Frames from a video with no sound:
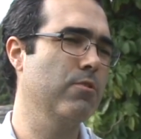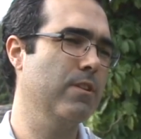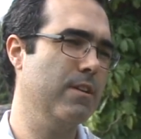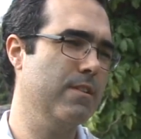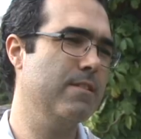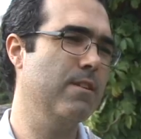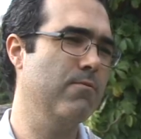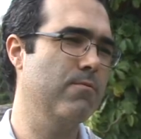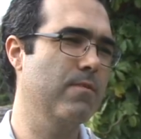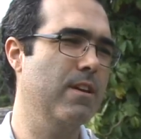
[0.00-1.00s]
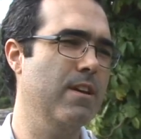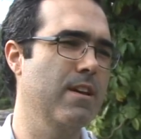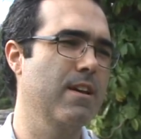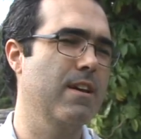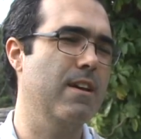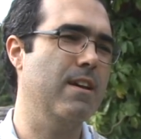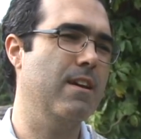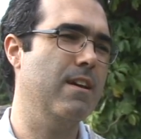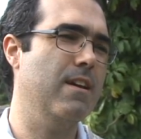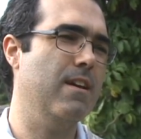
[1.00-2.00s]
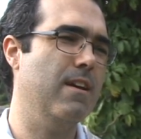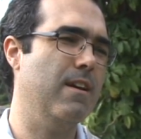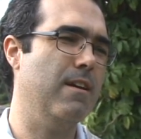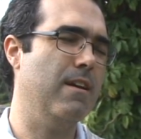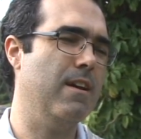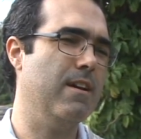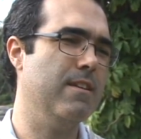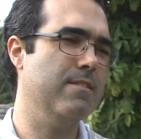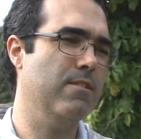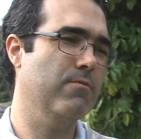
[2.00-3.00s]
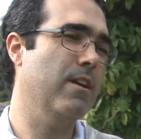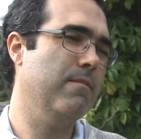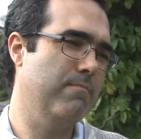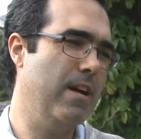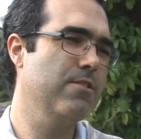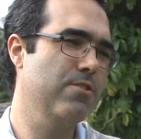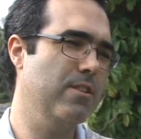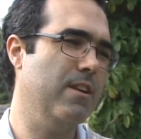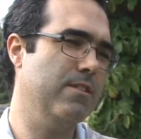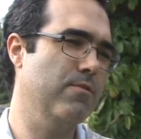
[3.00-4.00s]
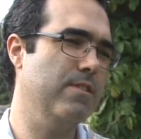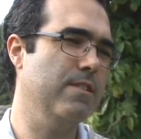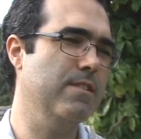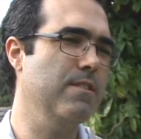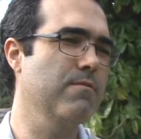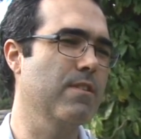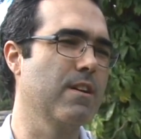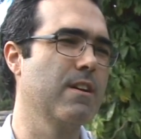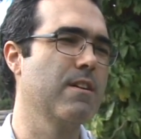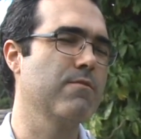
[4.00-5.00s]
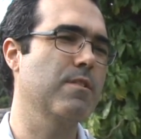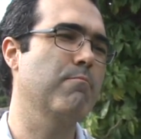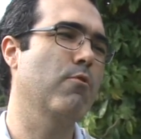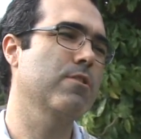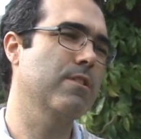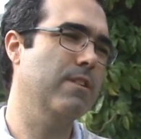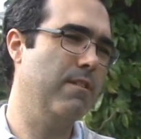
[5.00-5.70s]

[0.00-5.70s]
outra questão né, é, é a questão da, da digitação excessiva. Você pode ter